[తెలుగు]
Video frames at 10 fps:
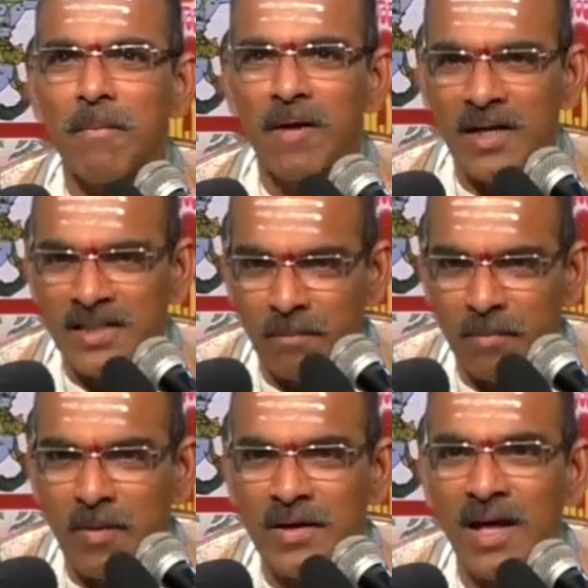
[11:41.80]

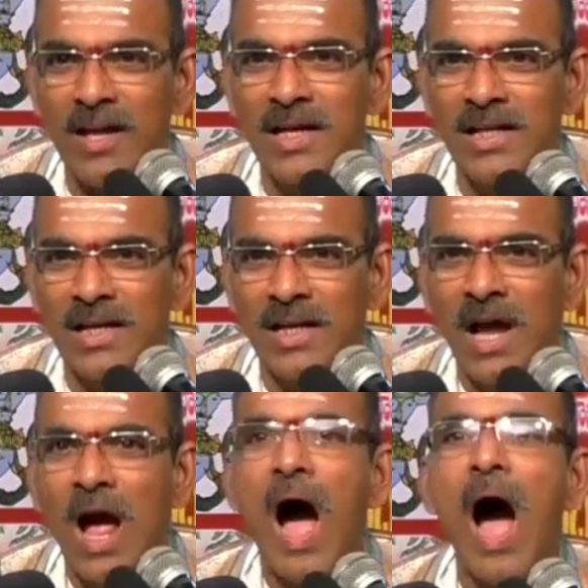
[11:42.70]
రక్షింపబడ్డానని
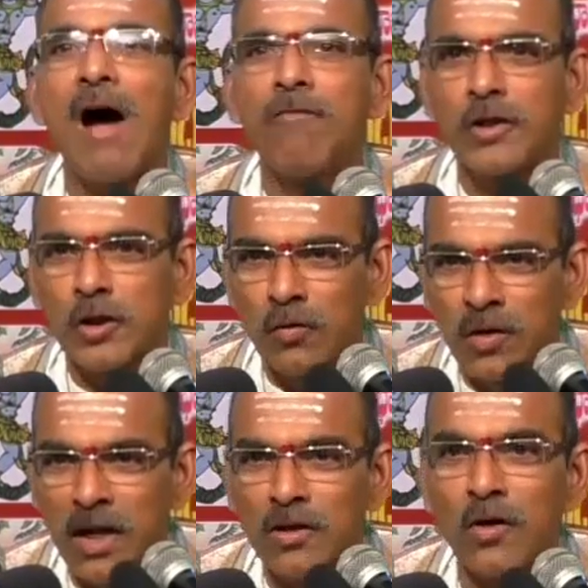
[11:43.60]
ఆ
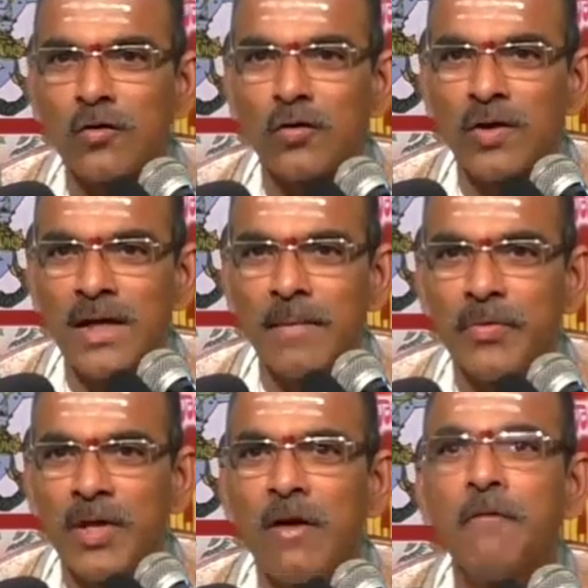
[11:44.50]
విష్ణువునే తలుచుకుని
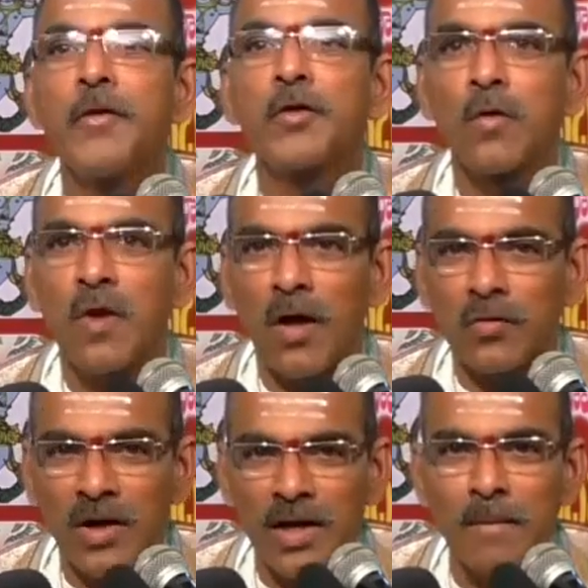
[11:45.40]

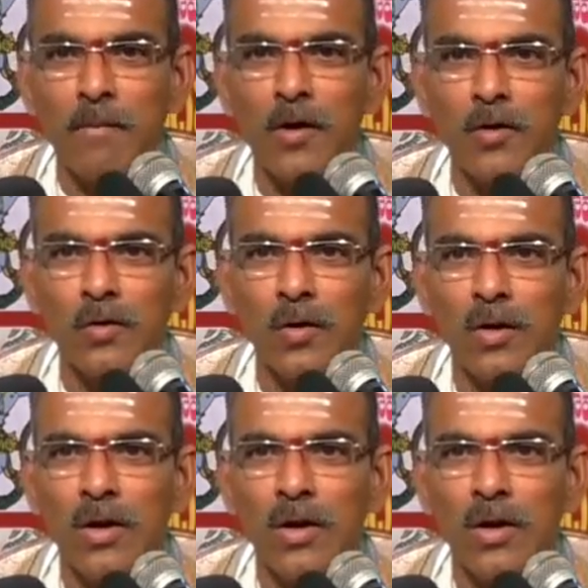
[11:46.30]
విష్ణురాతుడనే పేరుతో